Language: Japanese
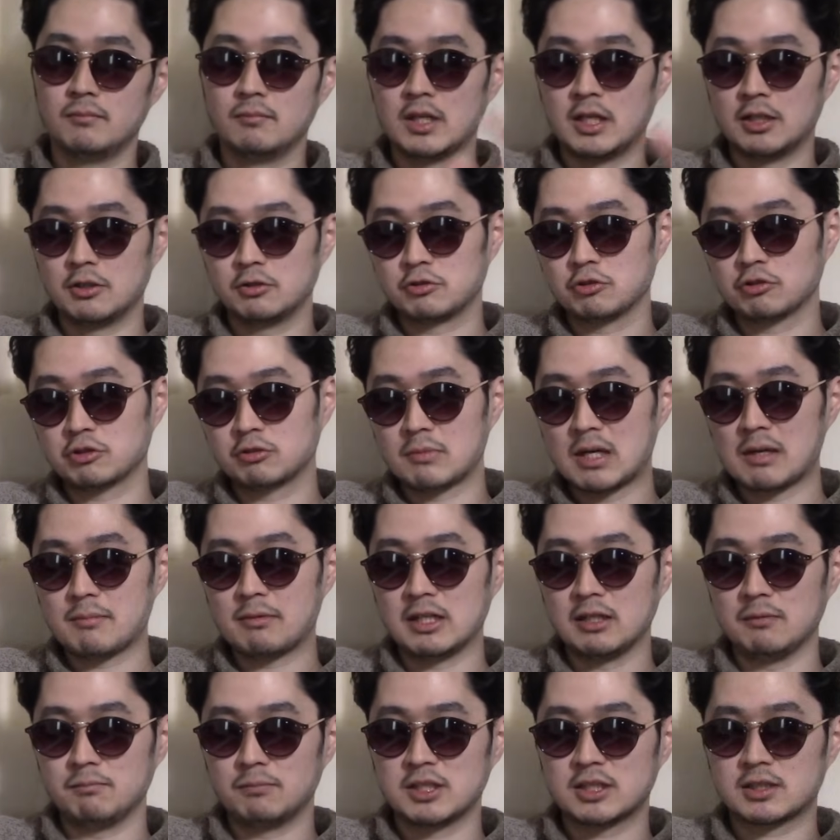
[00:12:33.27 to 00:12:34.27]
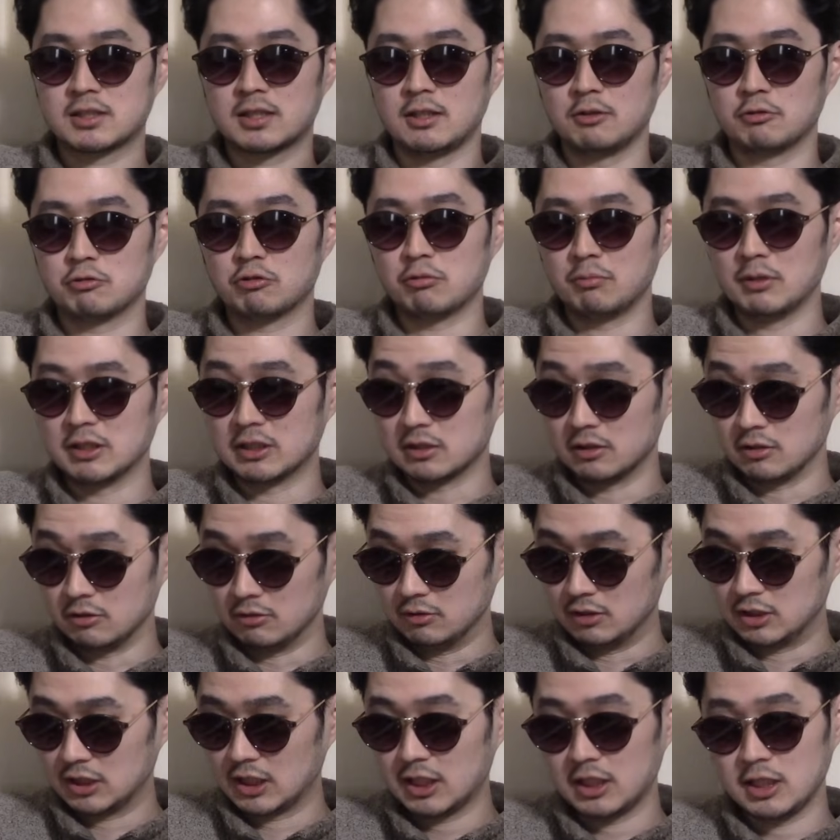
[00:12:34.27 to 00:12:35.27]
あのちょっと前までヴィッセル神戸って
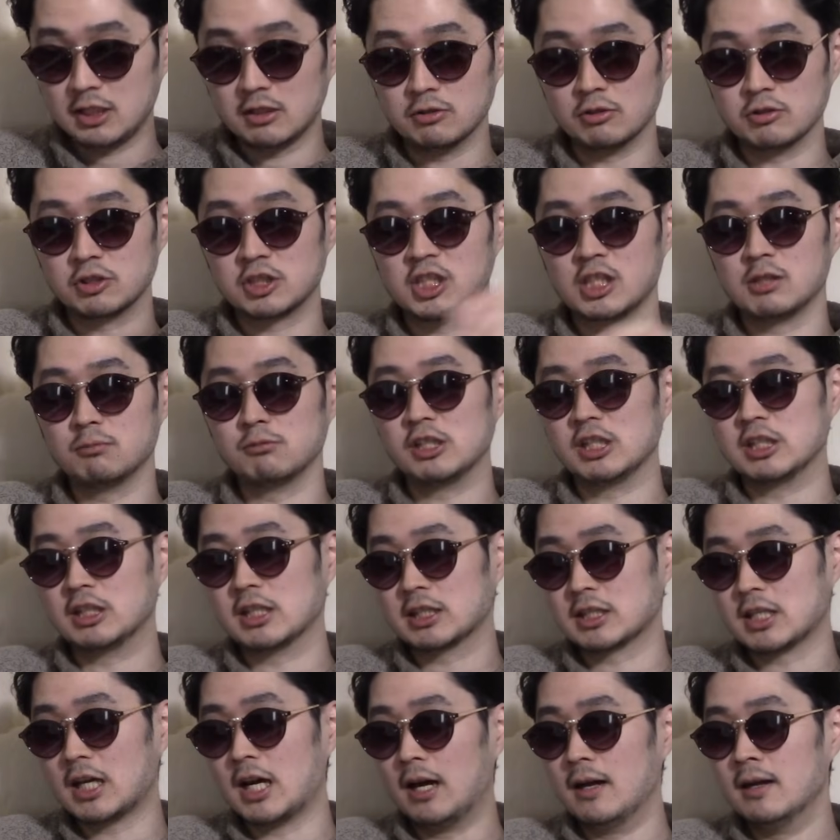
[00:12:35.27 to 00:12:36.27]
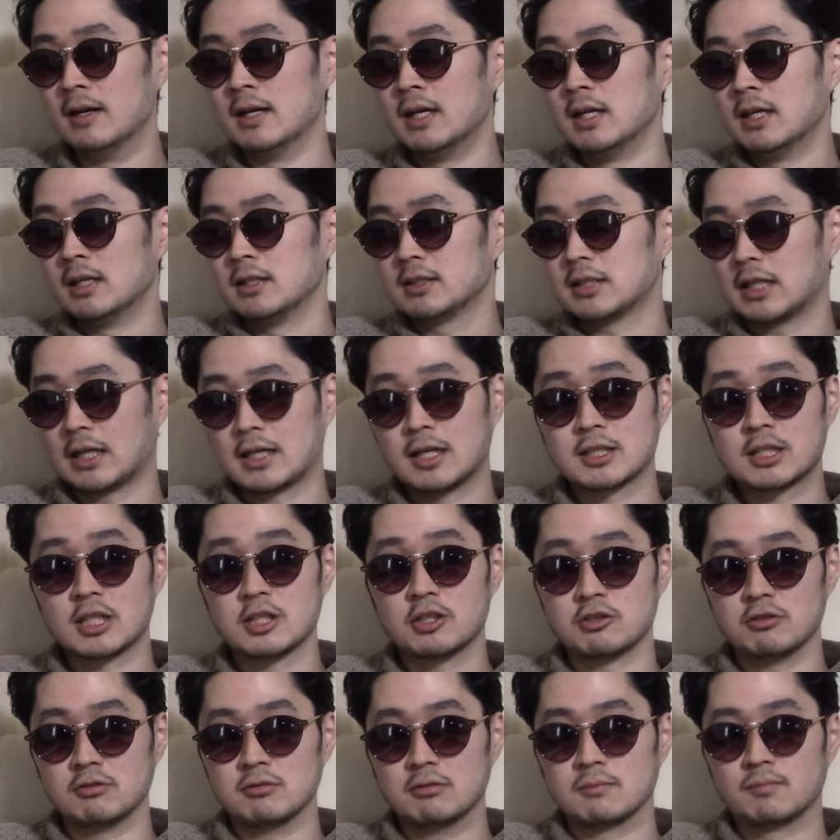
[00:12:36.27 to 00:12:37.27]
いう J リーグのチームにいたさ
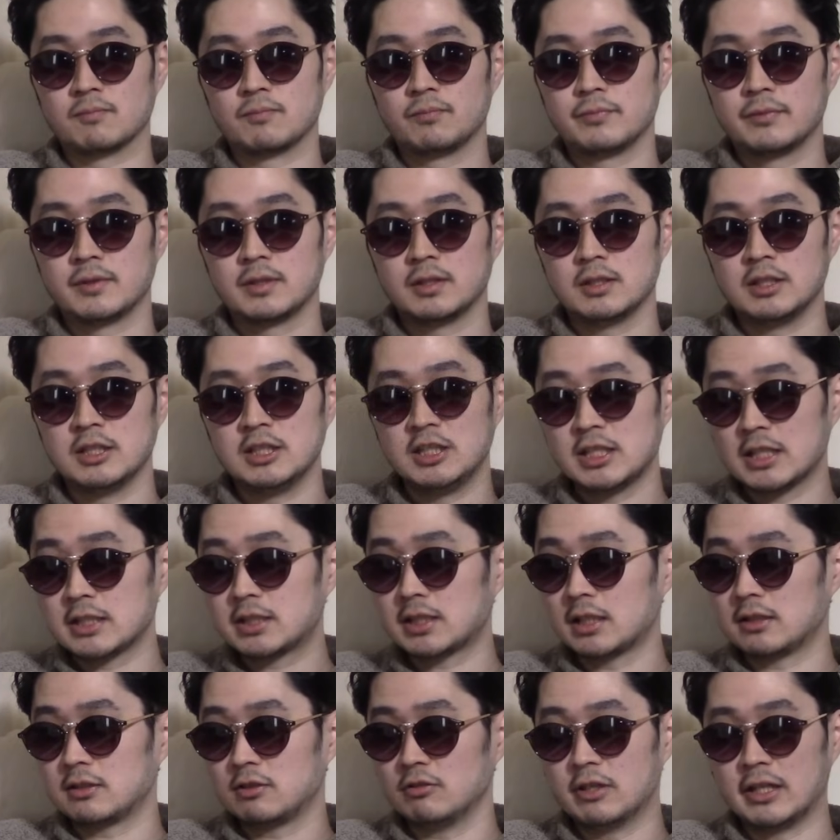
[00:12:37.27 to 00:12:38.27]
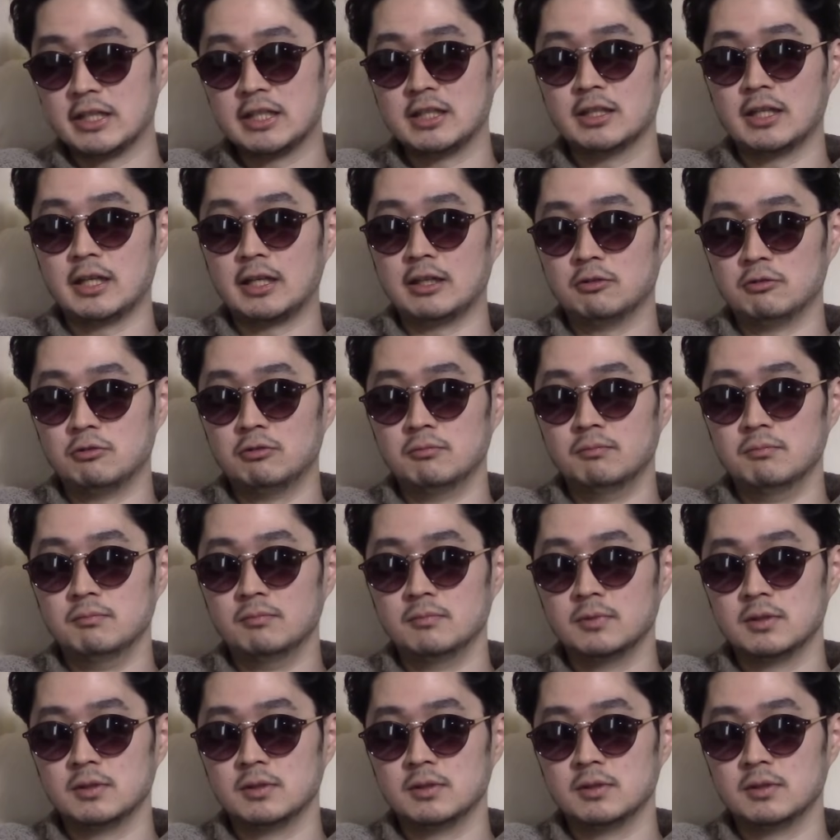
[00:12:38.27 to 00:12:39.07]
サッカー選手イニエスタっていうのがいいんだけど。